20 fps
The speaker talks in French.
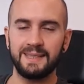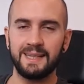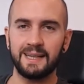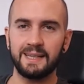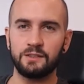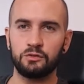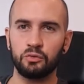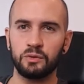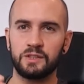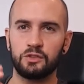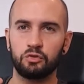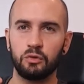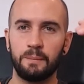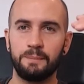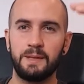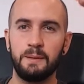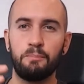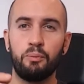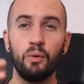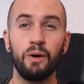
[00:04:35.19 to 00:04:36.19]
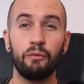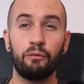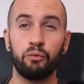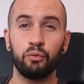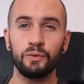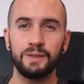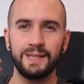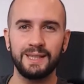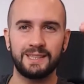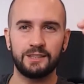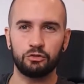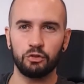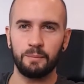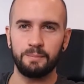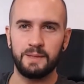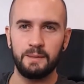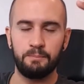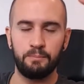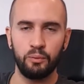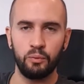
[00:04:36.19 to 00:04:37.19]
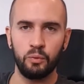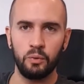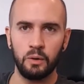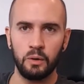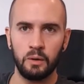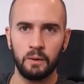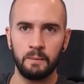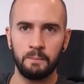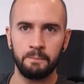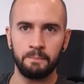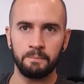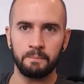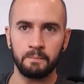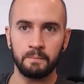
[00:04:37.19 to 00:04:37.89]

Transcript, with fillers: c'est des raisons qui sont un petit peu infondées, qui sont un petit peu euh,